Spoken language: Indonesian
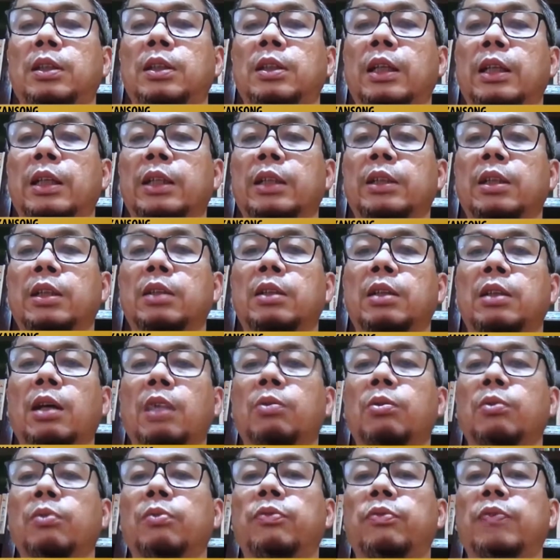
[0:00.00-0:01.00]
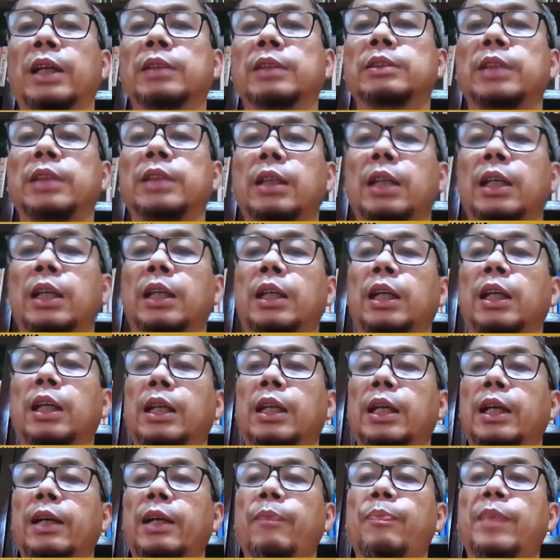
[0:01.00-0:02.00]
Karena kita tahu vaksin
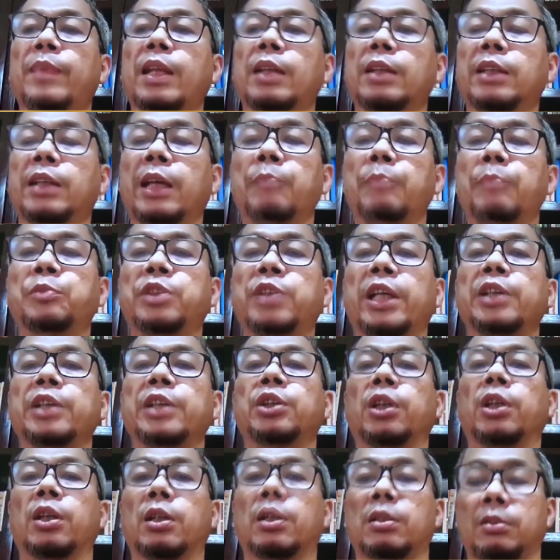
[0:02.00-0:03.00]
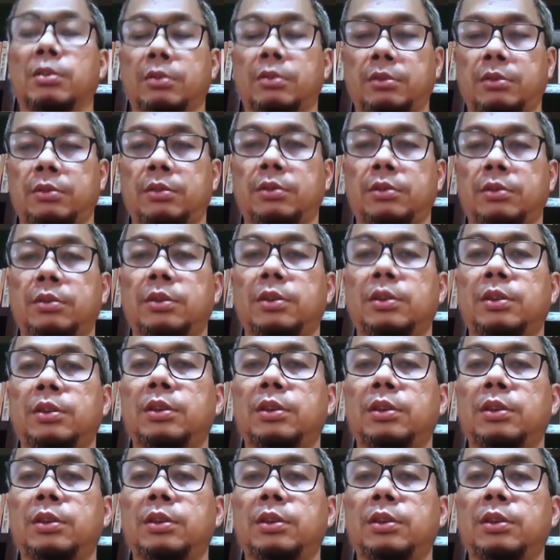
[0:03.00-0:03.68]
adalah game changer